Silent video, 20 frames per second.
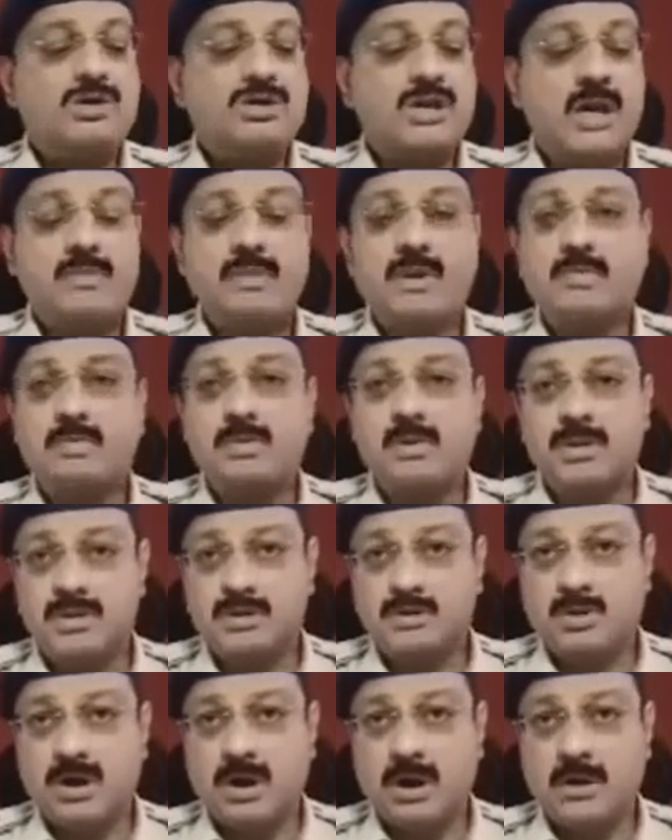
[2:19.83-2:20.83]
और साइबर
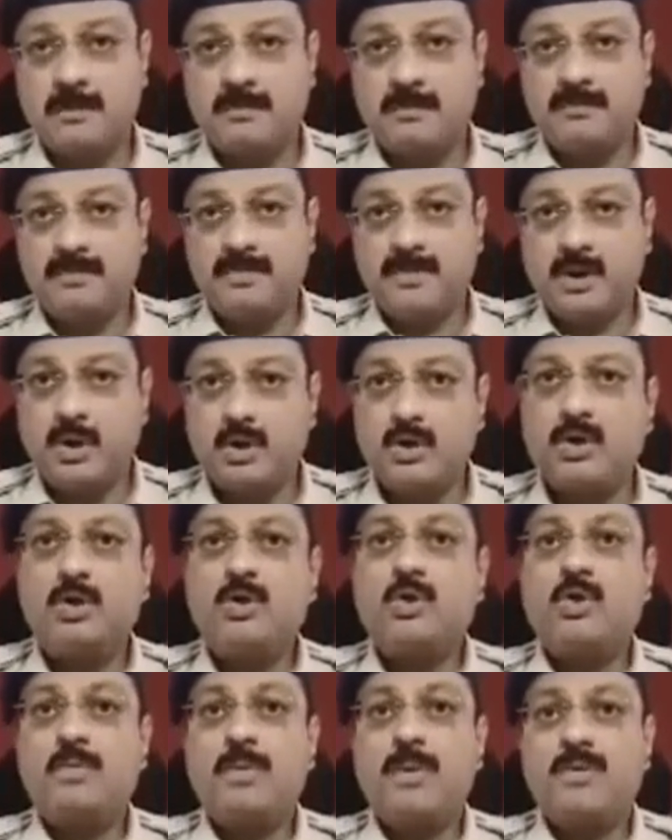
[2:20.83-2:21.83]
पुलिस द्वारा
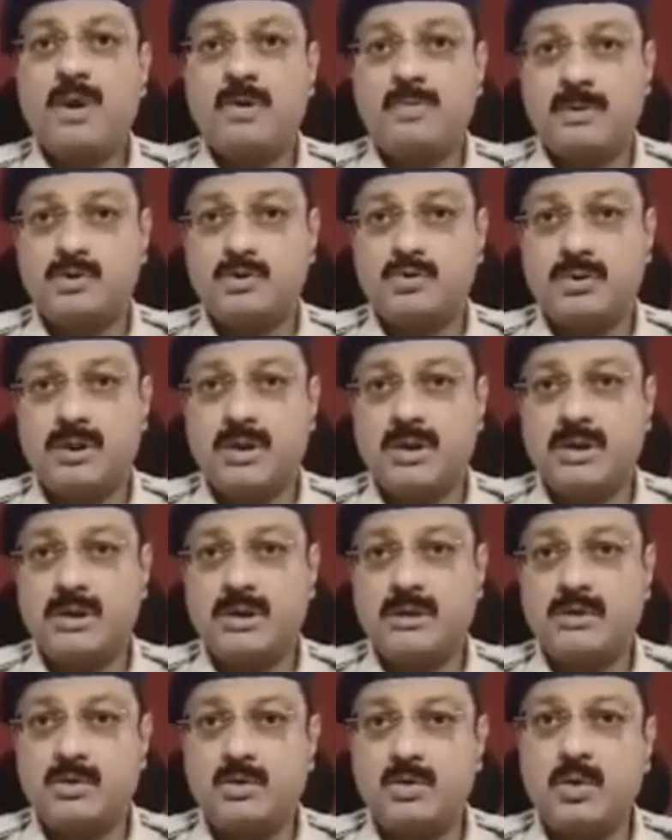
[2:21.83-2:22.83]
करोड़ों रुपए वापस हुए
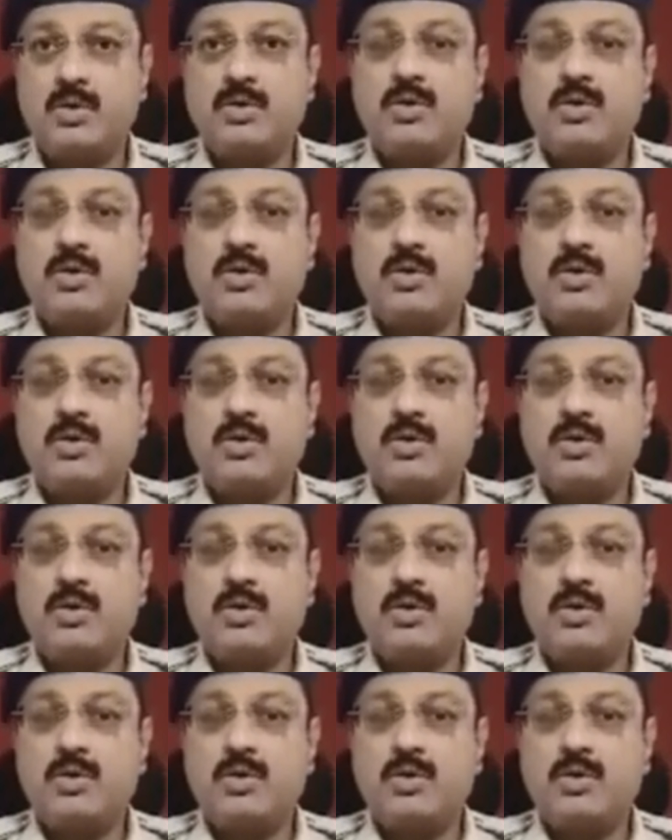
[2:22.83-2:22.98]
हैं